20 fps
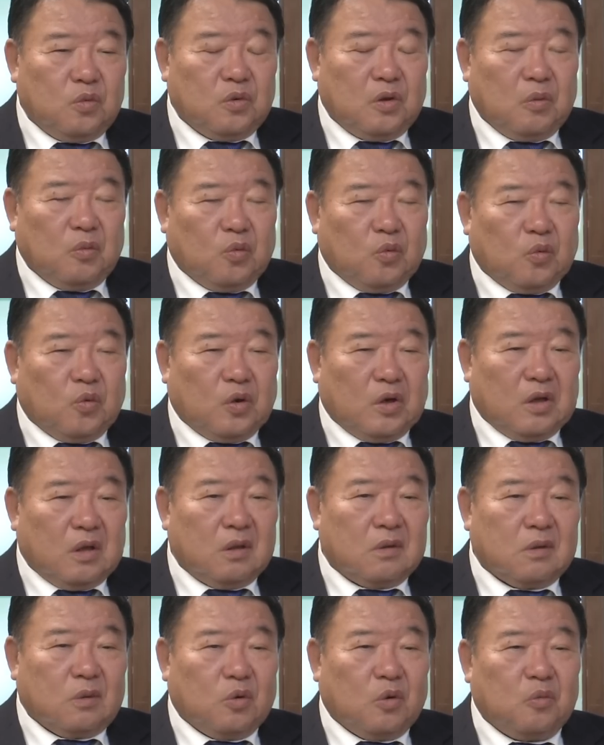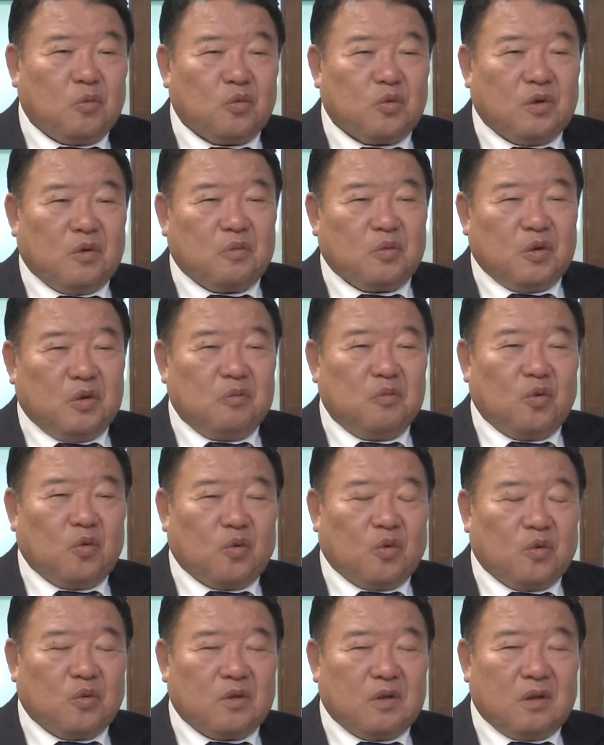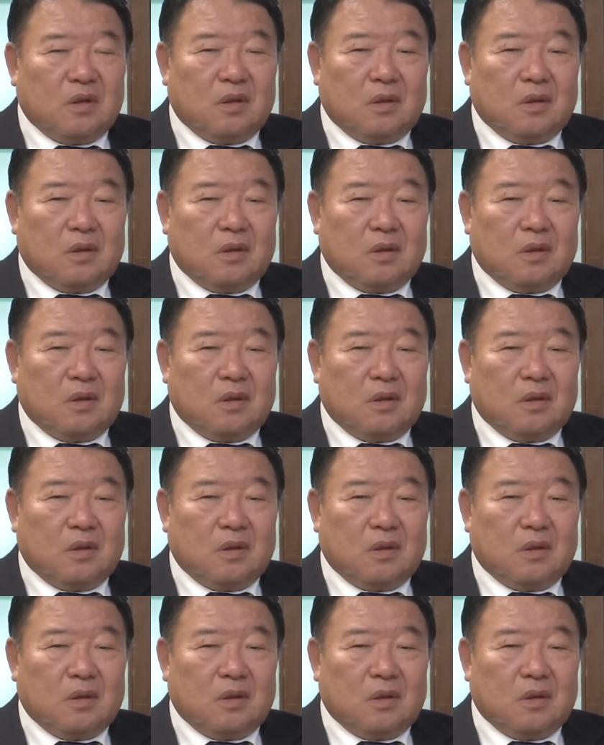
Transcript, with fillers: でもこれこれも全部陰謀論